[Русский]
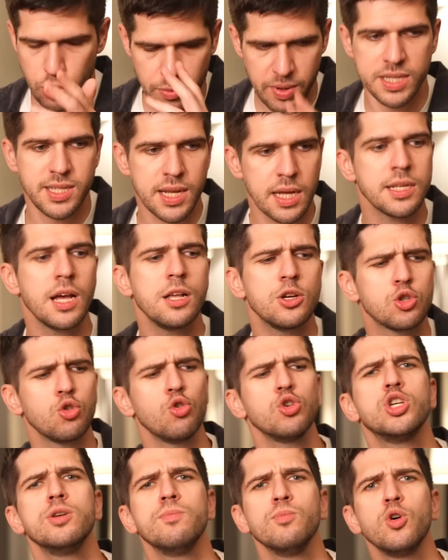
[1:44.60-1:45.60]
чтобы они сказали, что
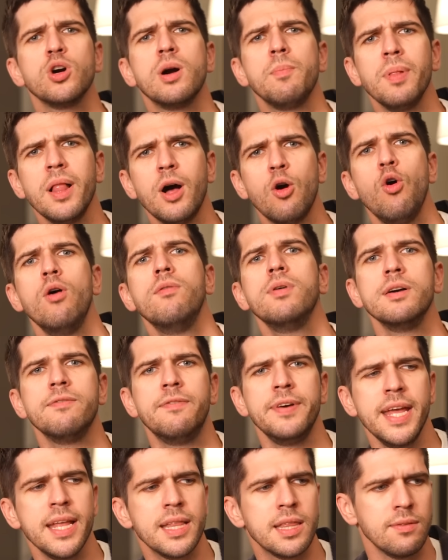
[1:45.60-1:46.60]
очень много плохого и
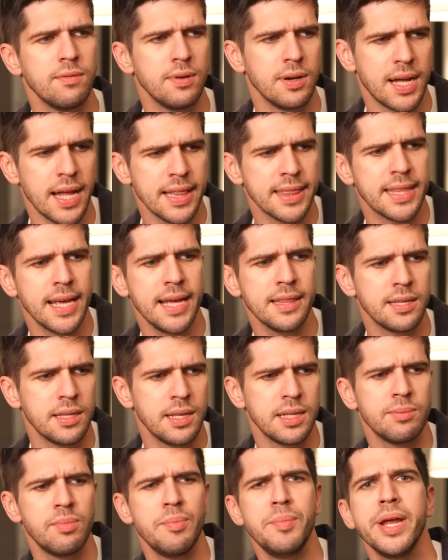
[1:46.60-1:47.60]
вредного контента
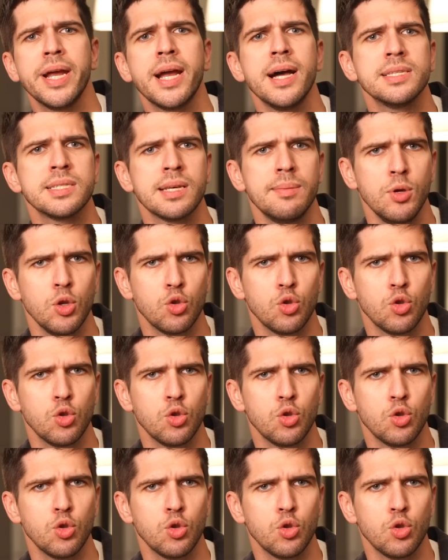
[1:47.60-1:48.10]
на этом американском